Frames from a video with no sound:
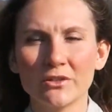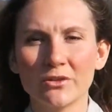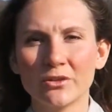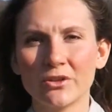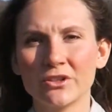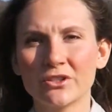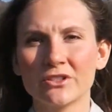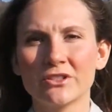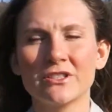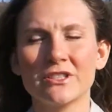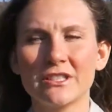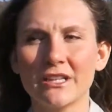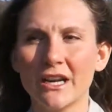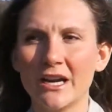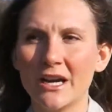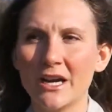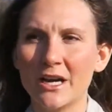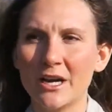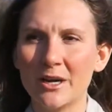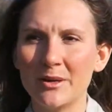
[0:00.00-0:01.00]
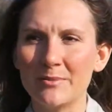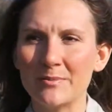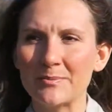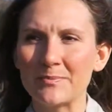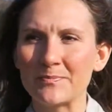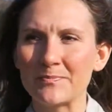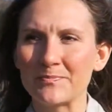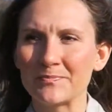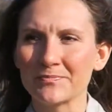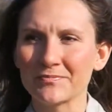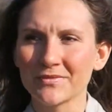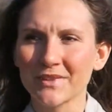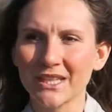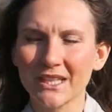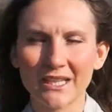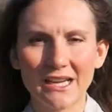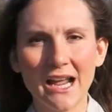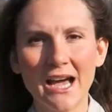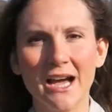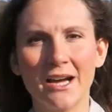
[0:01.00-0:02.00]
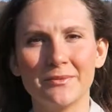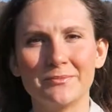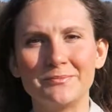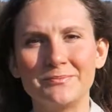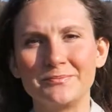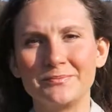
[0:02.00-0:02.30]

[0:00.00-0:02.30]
und ähm, klar.